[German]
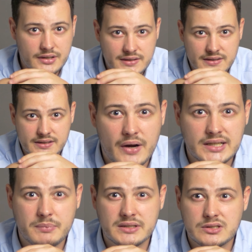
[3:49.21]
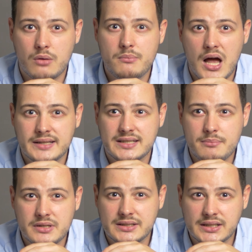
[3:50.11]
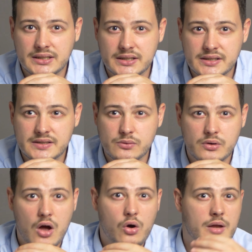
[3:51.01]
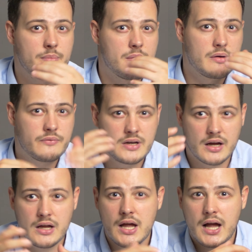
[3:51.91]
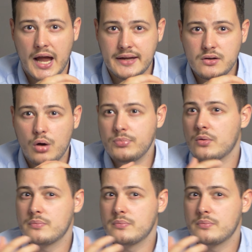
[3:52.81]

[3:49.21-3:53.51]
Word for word: dass vielleicht mal ein Scrum Master mit drin ist oder auch immer mal wieder reinkommt,